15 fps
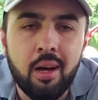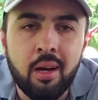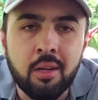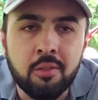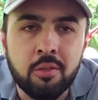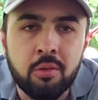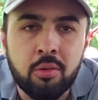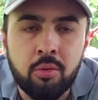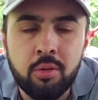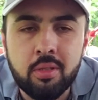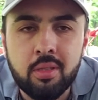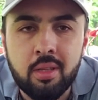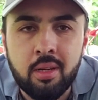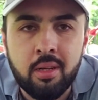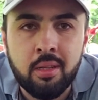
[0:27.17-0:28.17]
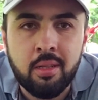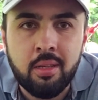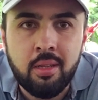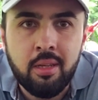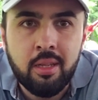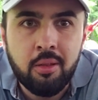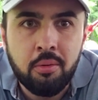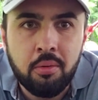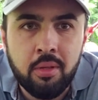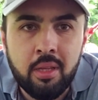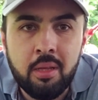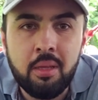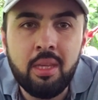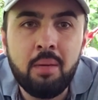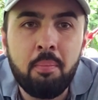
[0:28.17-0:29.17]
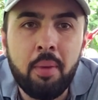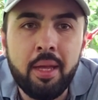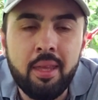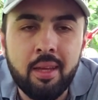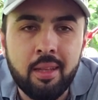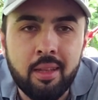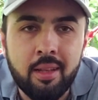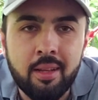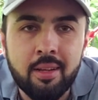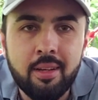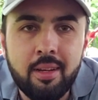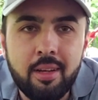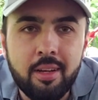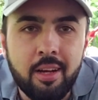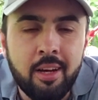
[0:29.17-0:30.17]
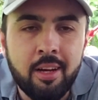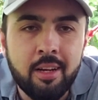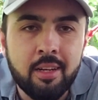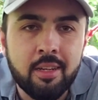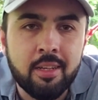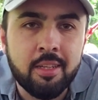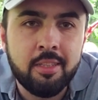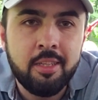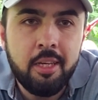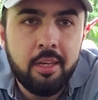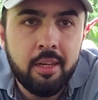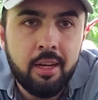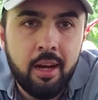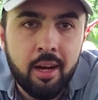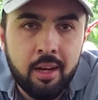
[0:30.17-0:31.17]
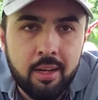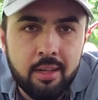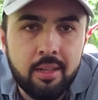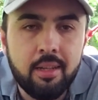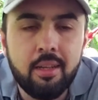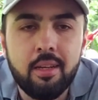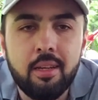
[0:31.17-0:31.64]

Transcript: А с другой стороны, непонятно, а, где и как